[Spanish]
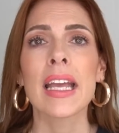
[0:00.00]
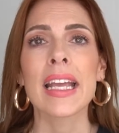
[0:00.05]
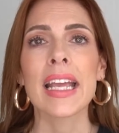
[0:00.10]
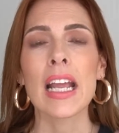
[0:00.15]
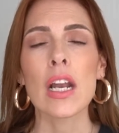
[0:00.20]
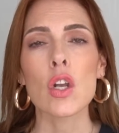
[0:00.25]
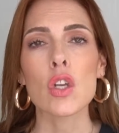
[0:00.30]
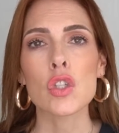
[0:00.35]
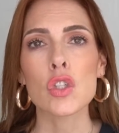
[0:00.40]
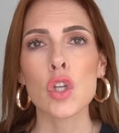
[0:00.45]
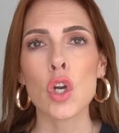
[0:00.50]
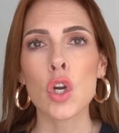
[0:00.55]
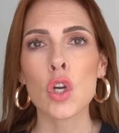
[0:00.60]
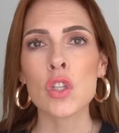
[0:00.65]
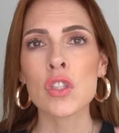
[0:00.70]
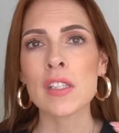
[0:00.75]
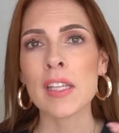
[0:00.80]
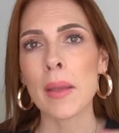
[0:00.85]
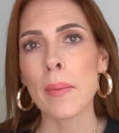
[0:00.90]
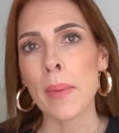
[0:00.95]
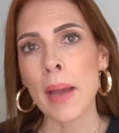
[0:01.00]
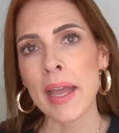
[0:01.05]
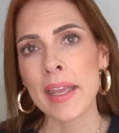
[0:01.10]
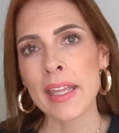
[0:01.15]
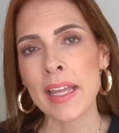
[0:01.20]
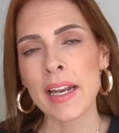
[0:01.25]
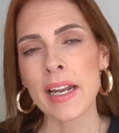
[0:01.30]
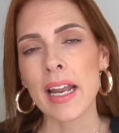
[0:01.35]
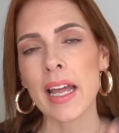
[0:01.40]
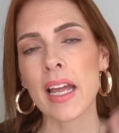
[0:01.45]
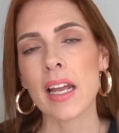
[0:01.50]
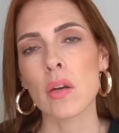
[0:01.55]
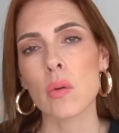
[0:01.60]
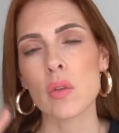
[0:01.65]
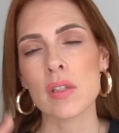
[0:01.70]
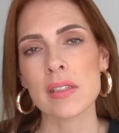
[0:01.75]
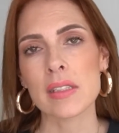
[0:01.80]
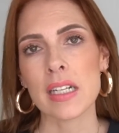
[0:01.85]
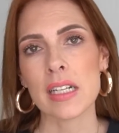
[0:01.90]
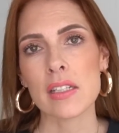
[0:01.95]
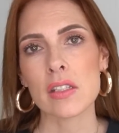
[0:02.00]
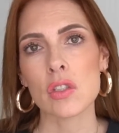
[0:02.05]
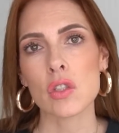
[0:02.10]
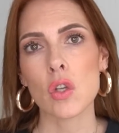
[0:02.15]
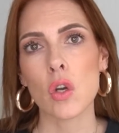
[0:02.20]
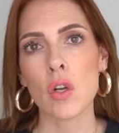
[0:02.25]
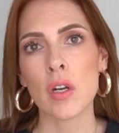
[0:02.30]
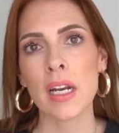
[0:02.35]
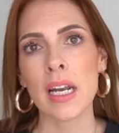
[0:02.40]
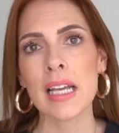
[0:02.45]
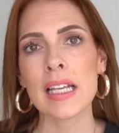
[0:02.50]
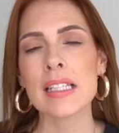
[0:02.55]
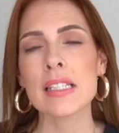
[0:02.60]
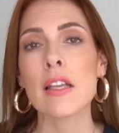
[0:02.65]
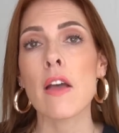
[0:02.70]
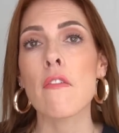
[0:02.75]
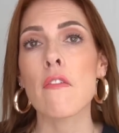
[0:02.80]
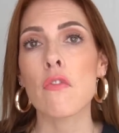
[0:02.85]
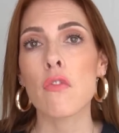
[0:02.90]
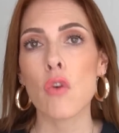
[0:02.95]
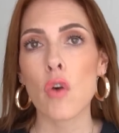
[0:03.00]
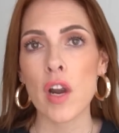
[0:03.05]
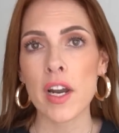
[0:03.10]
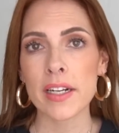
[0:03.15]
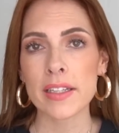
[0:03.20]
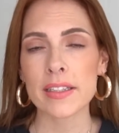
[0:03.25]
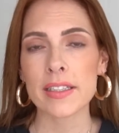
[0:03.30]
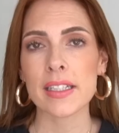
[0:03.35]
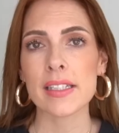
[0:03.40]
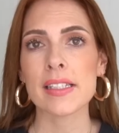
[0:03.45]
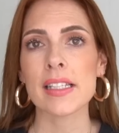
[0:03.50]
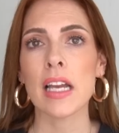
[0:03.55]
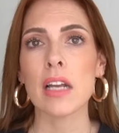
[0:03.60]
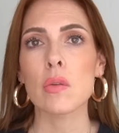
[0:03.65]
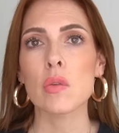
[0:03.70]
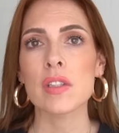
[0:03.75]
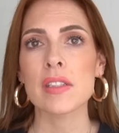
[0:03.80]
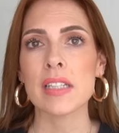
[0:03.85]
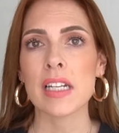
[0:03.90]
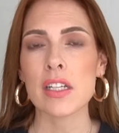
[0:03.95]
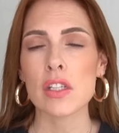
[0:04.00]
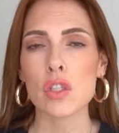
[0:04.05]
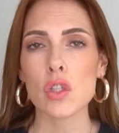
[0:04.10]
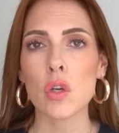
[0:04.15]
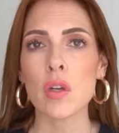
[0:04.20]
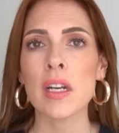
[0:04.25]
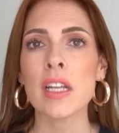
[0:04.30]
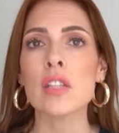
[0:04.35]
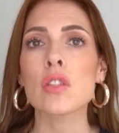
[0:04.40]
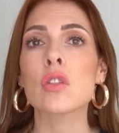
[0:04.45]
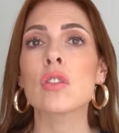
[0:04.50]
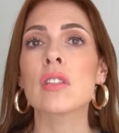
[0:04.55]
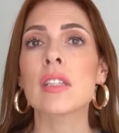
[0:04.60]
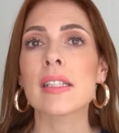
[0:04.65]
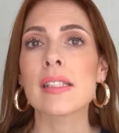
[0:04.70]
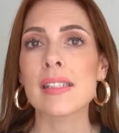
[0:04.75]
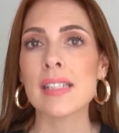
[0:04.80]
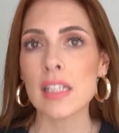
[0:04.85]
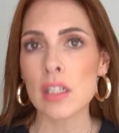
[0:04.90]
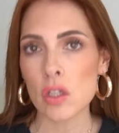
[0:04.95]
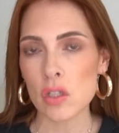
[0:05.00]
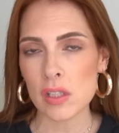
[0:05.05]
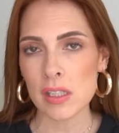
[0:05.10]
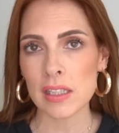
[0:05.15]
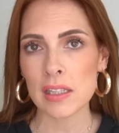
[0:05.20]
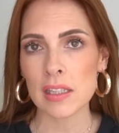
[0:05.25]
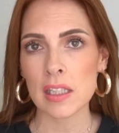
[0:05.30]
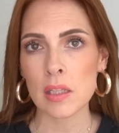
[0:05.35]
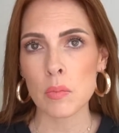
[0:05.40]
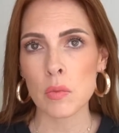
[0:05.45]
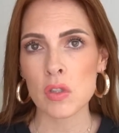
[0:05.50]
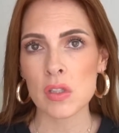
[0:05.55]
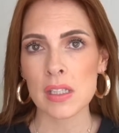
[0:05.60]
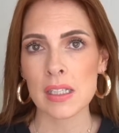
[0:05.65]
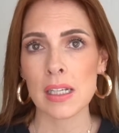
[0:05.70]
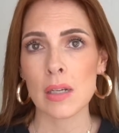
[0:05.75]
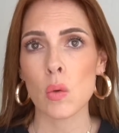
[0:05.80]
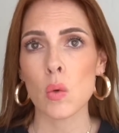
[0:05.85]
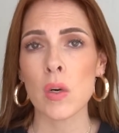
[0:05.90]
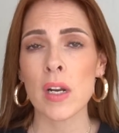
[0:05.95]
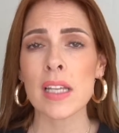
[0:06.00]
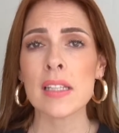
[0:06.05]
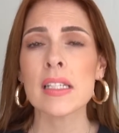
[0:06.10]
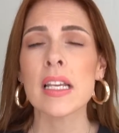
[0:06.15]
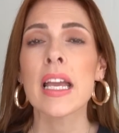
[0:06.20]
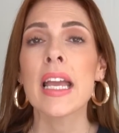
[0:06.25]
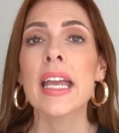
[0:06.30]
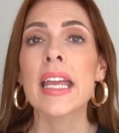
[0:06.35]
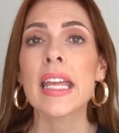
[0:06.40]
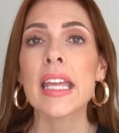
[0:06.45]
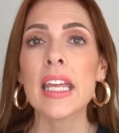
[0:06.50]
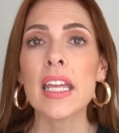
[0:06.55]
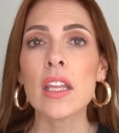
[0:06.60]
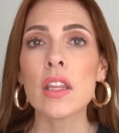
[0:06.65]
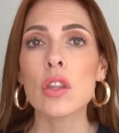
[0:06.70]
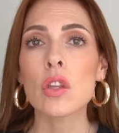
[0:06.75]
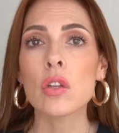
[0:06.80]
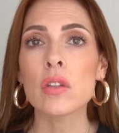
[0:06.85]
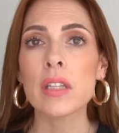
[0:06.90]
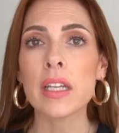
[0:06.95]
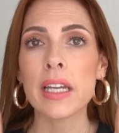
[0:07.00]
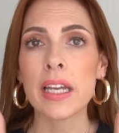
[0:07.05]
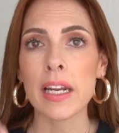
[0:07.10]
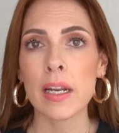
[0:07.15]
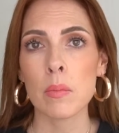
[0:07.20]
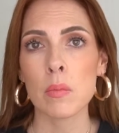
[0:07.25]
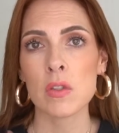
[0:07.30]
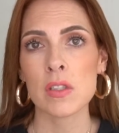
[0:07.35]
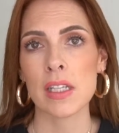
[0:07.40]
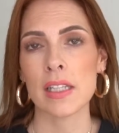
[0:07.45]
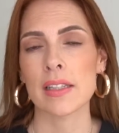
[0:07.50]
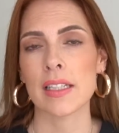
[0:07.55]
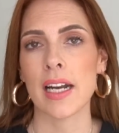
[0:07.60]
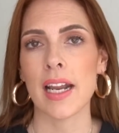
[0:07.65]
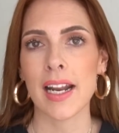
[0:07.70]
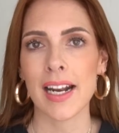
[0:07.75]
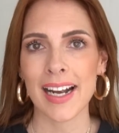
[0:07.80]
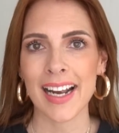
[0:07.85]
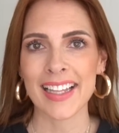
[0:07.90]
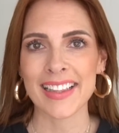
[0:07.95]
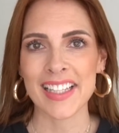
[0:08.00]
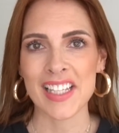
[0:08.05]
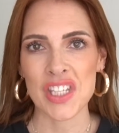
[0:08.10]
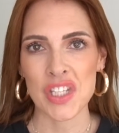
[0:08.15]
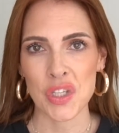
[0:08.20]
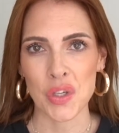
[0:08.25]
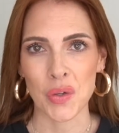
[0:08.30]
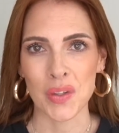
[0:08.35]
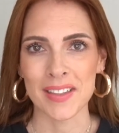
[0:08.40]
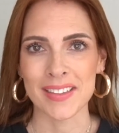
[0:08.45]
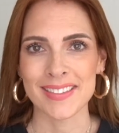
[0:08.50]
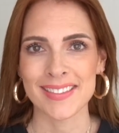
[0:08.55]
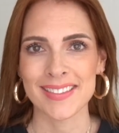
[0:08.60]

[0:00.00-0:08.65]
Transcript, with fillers: que los ojos se vayan a nuestras zonas fuertes, a nuestras zonas donde sí nos sentimos seguras y donde queremos atraer la atención.